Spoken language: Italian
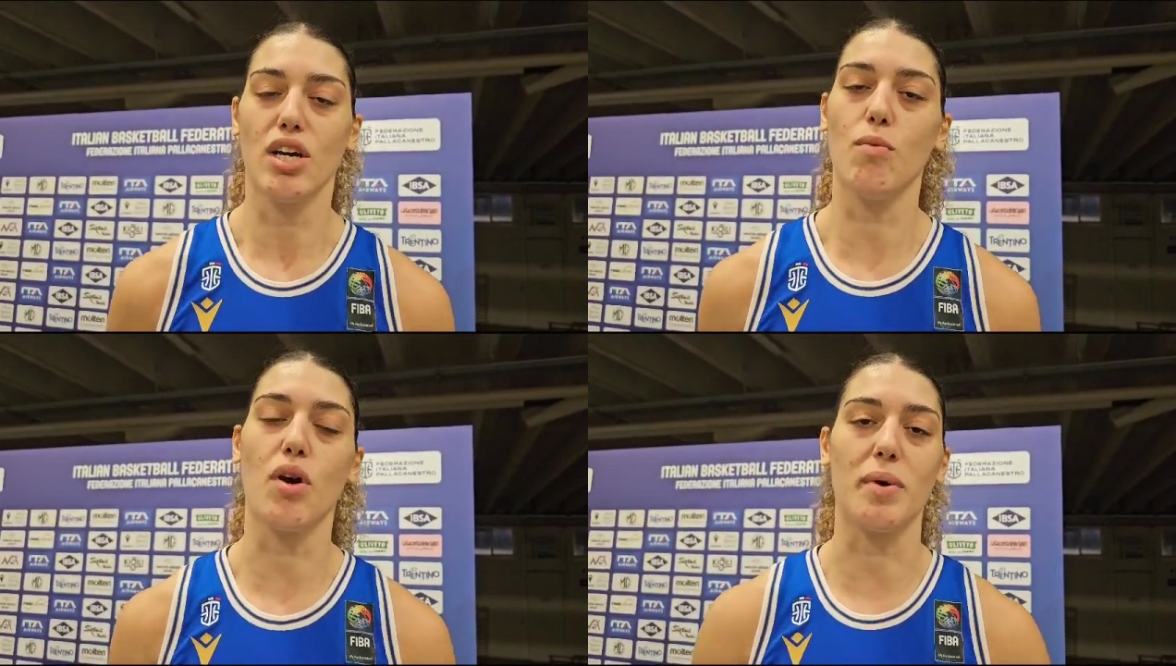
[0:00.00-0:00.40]

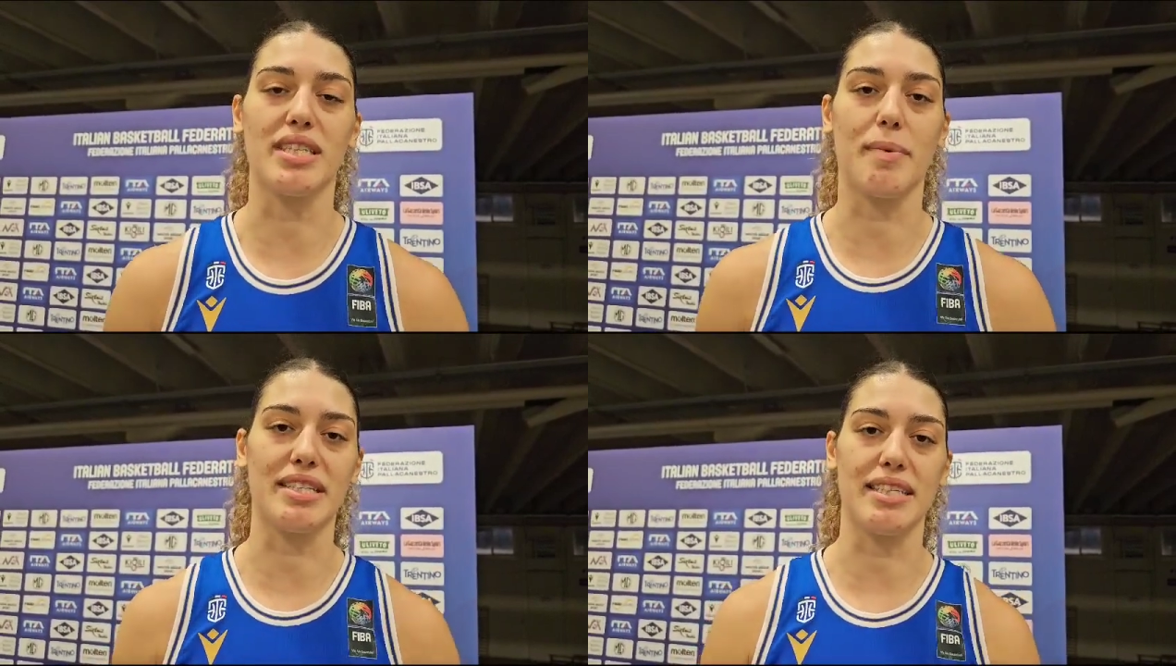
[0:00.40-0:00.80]
comunque
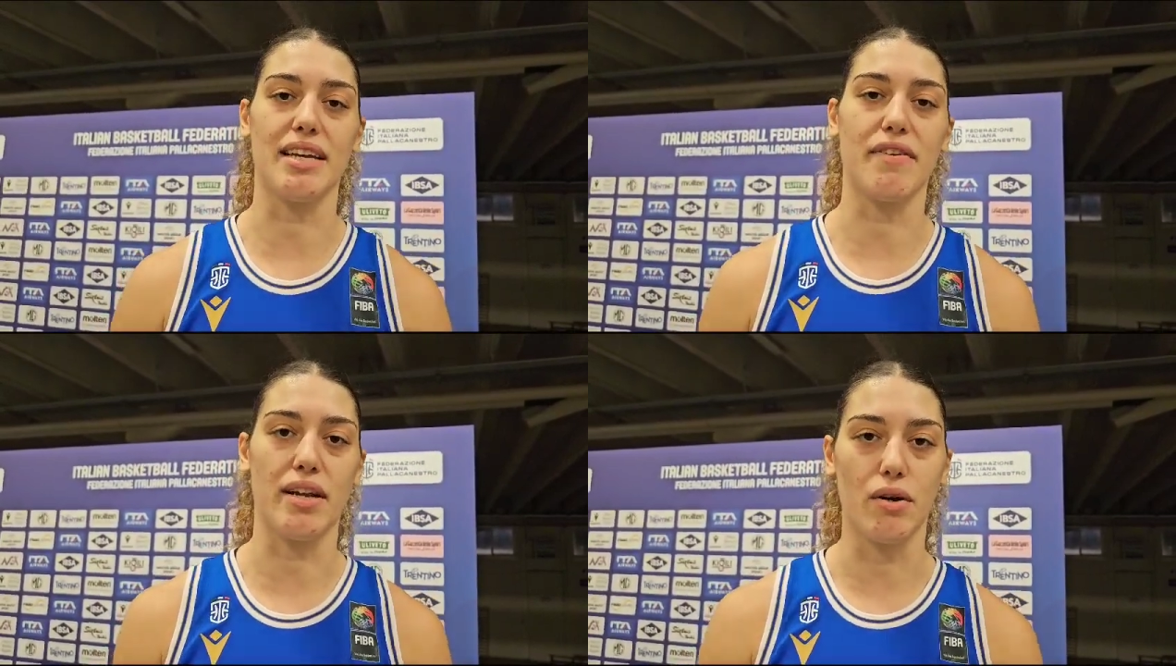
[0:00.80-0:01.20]
queste
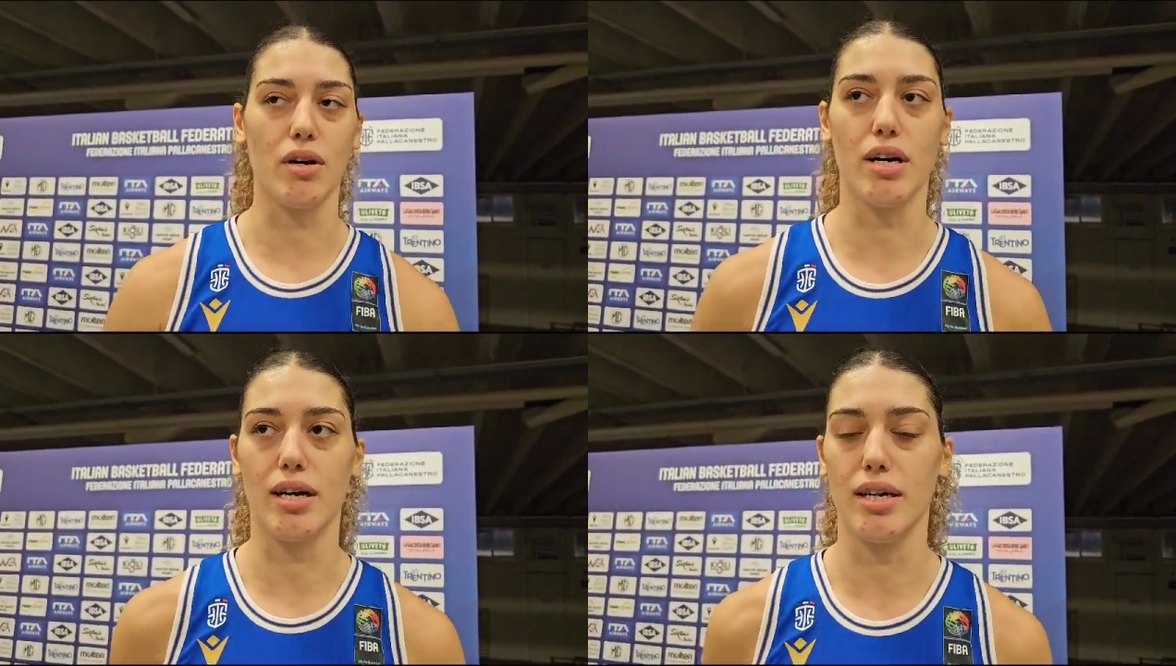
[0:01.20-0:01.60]
partite è
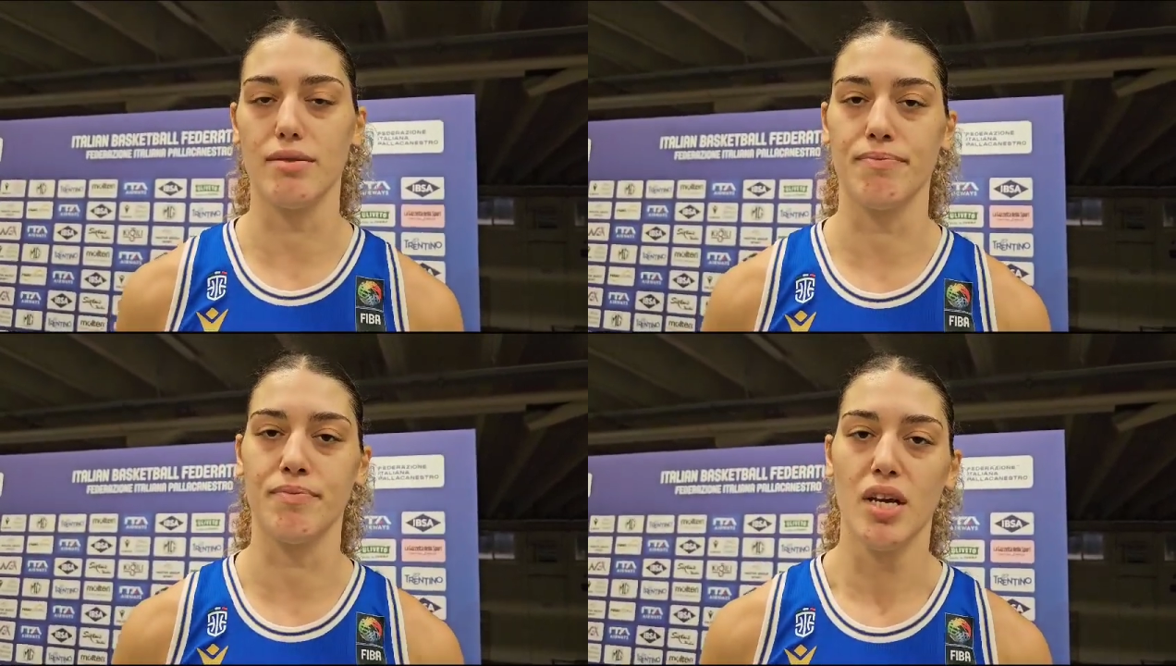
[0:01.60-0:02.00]
vero eh,